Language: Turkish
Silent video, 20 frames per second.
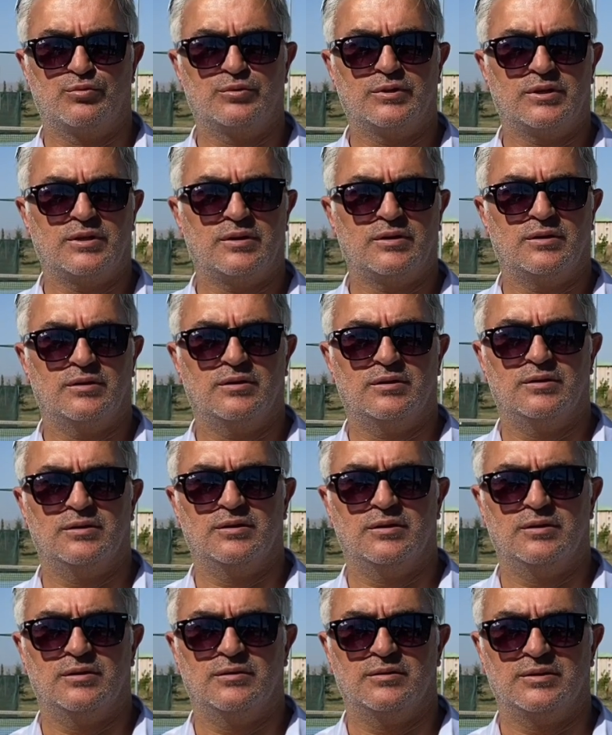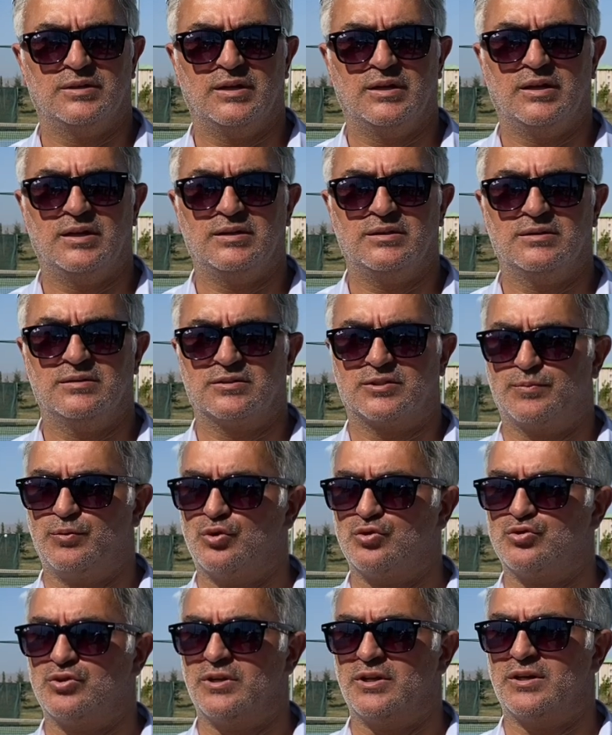Bunda da e, gelen
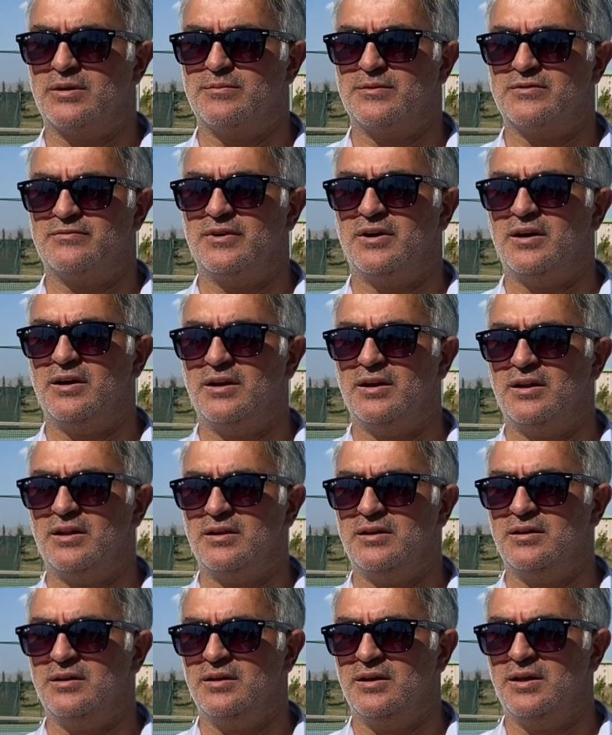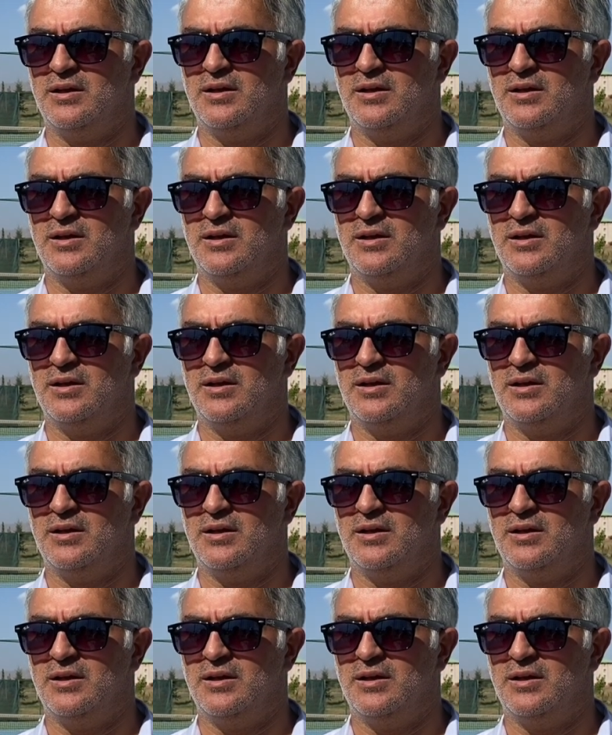sporcularımız ve aileleri